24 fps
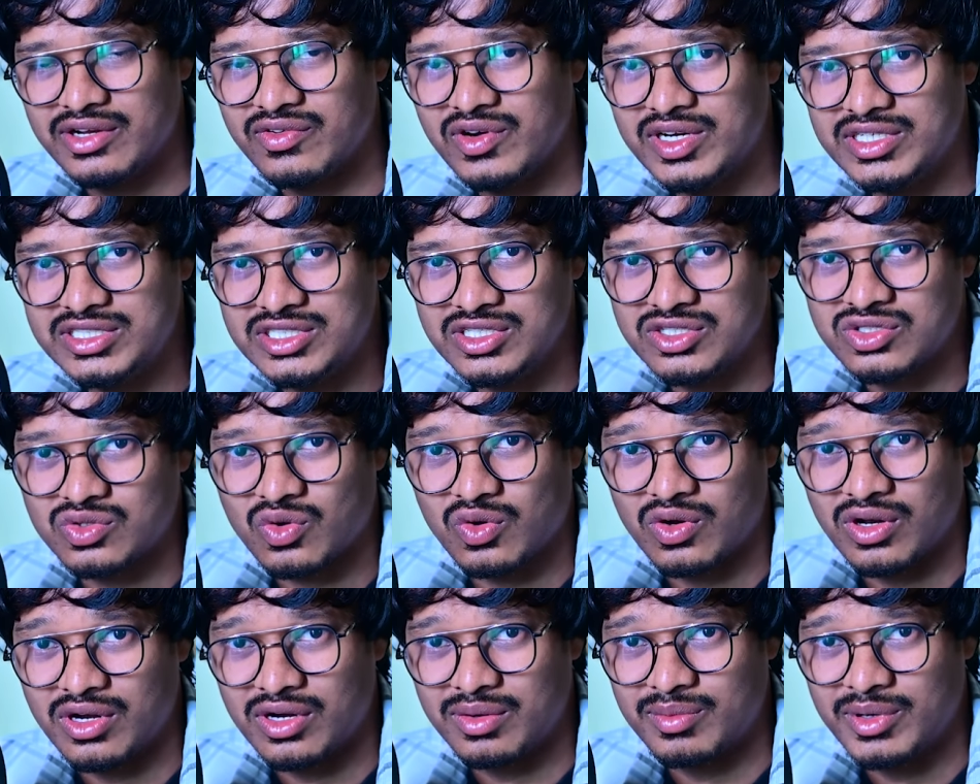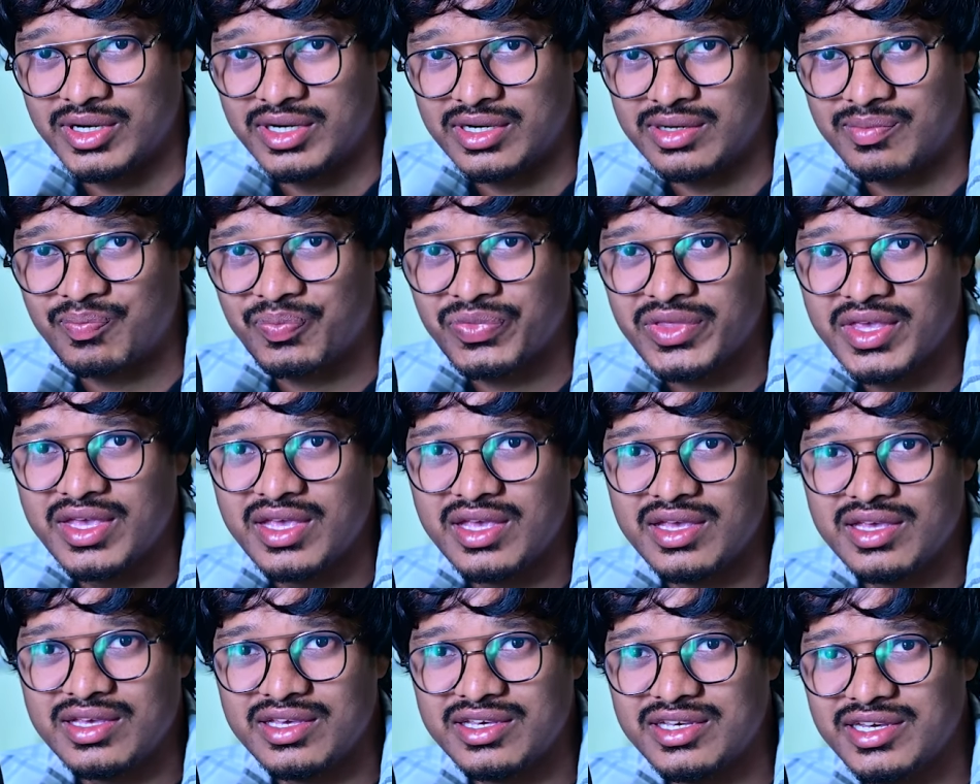డివైడ్ చేసుకున్నాను అనమాట
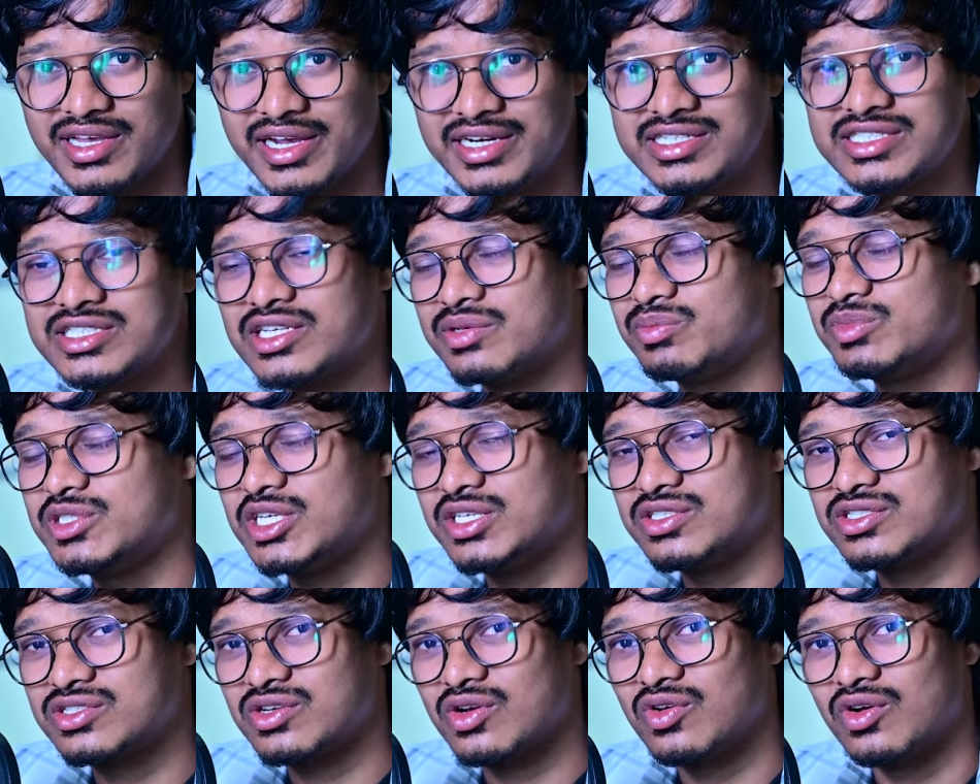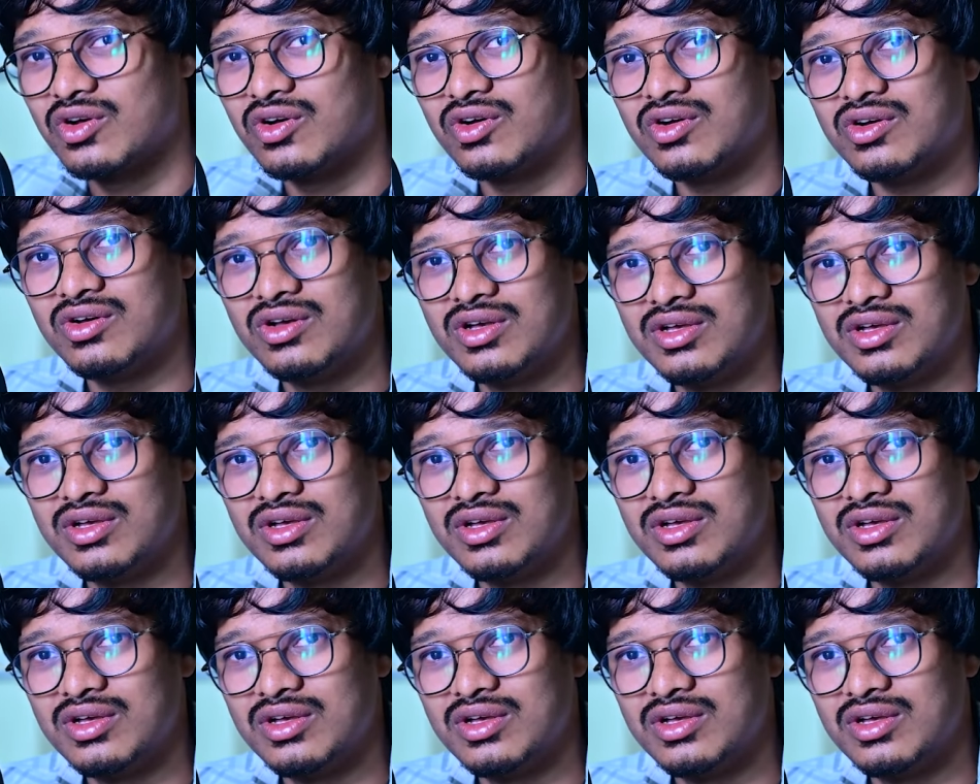ఈ ఎయిట్ సబ్జెక్ట్స్లో